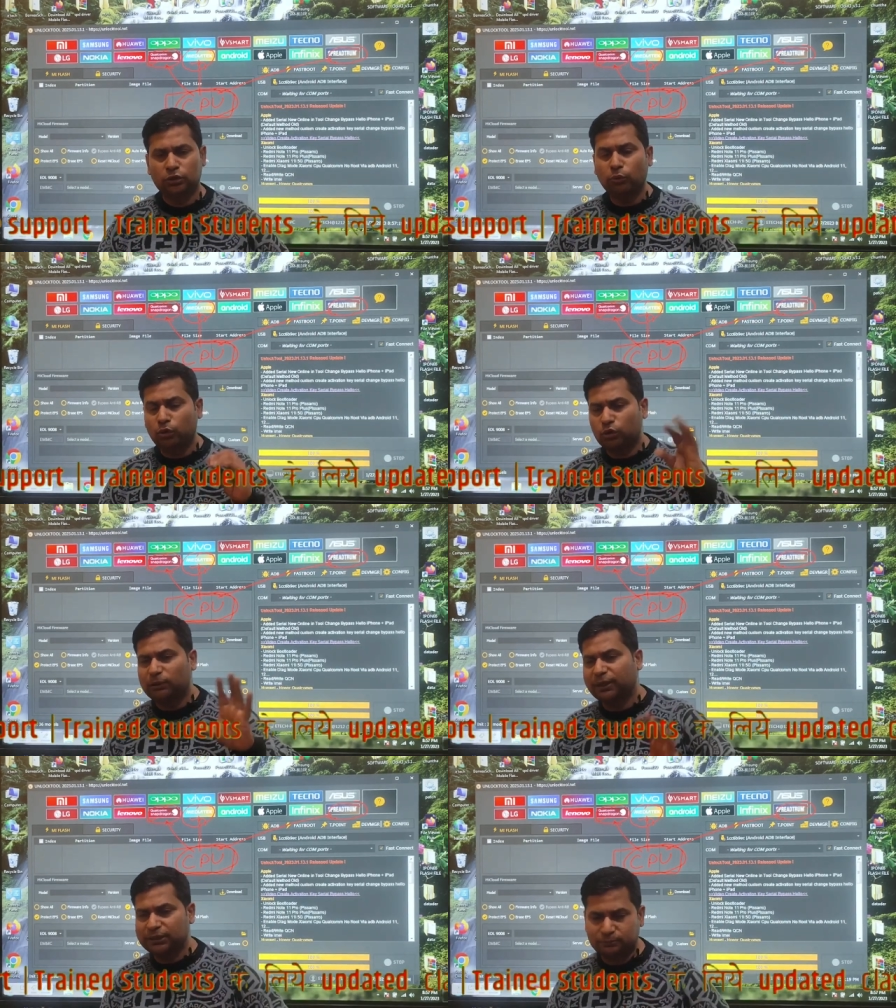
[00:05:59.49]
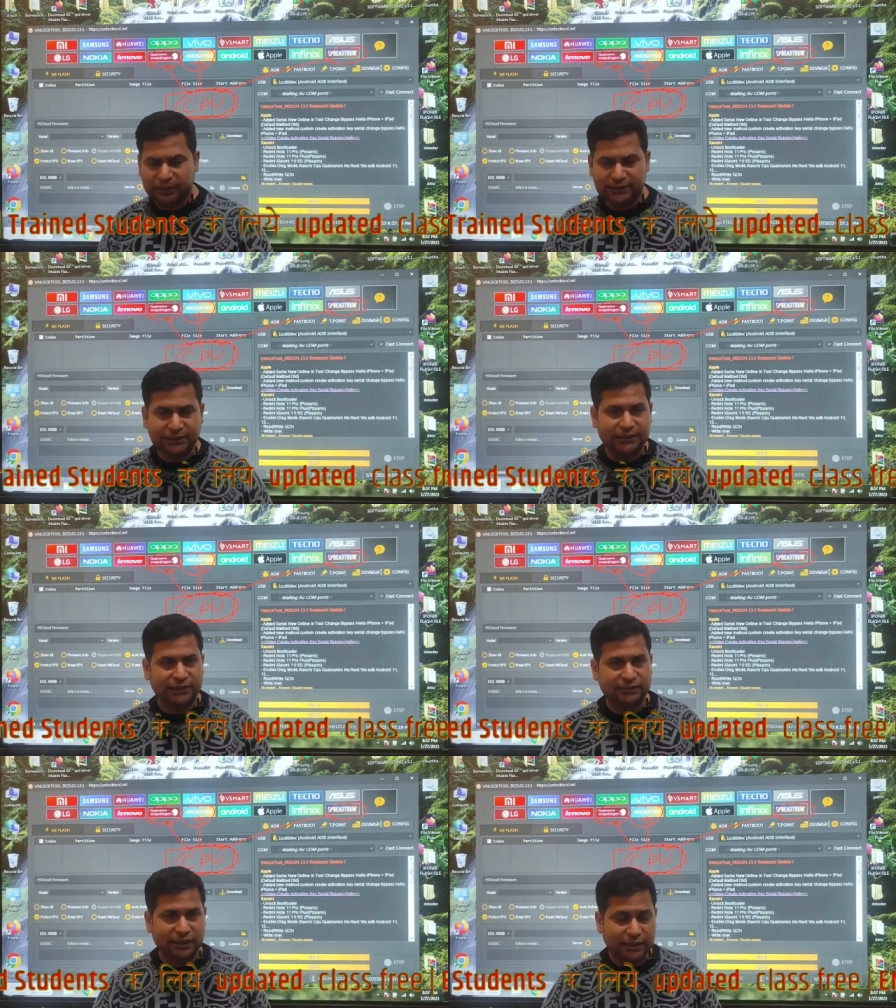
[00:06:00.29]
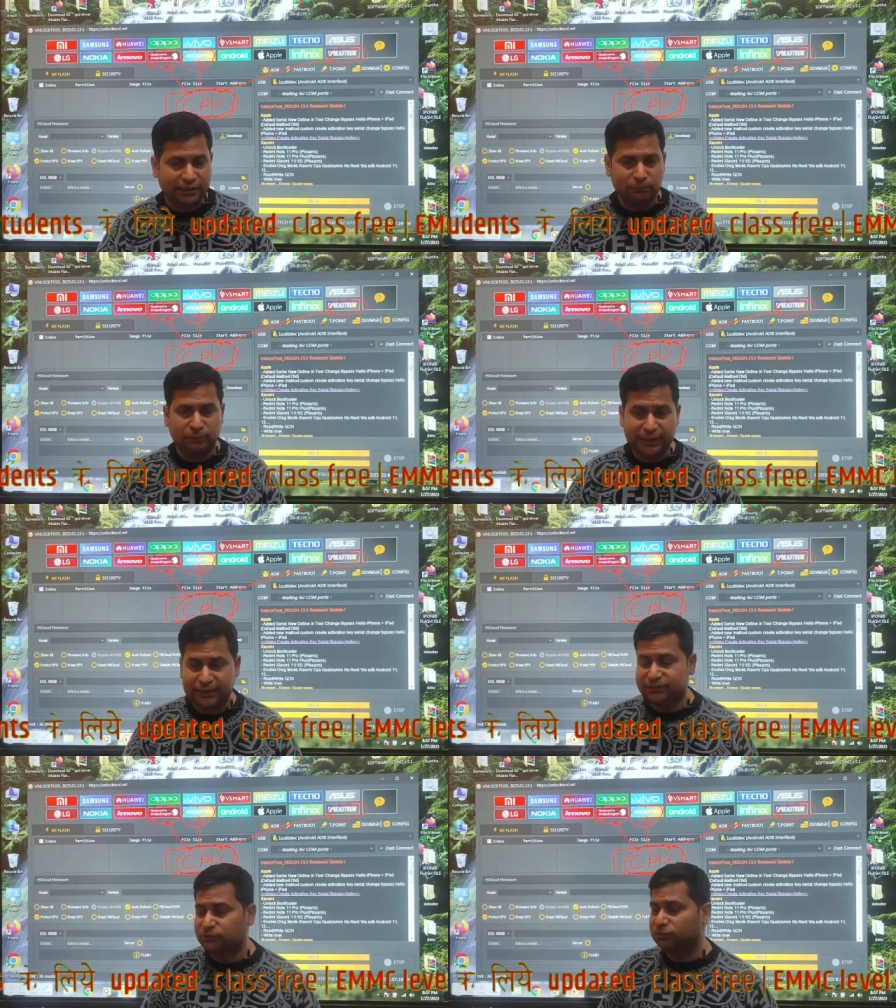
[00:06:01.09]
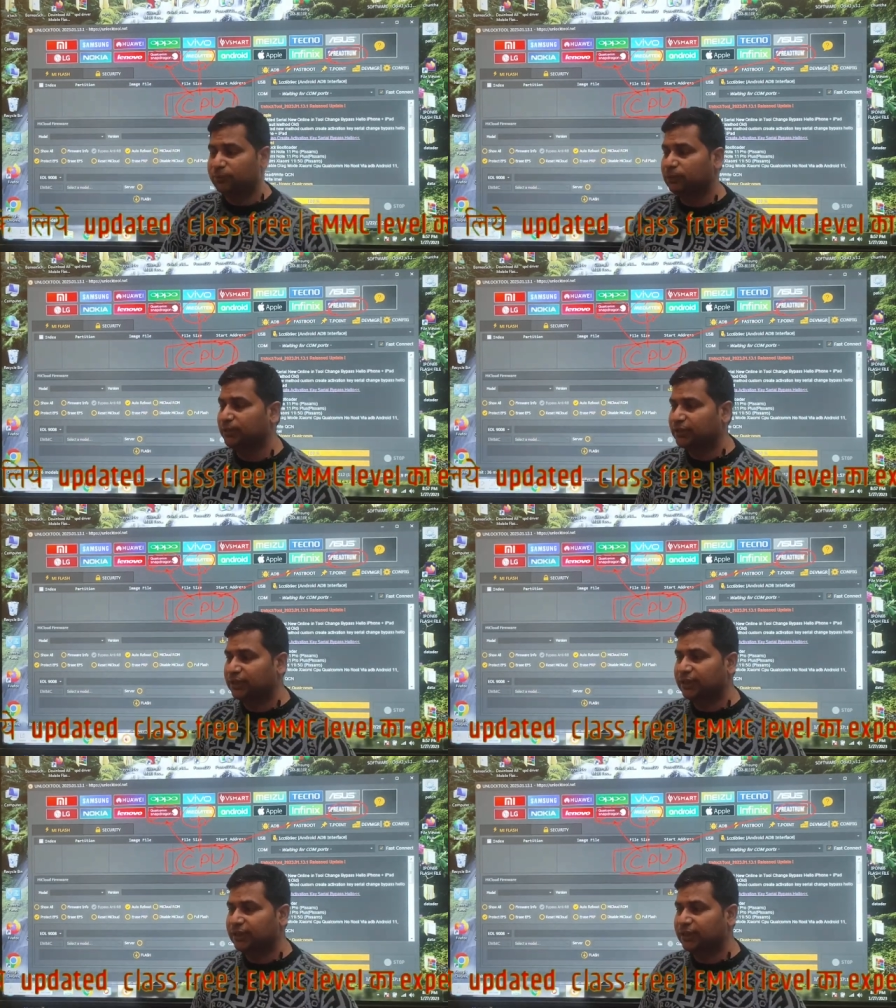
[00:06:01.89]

तो वो कोई बात मायने नहीं रखता लेकिन मायने सबसे बड़ी बात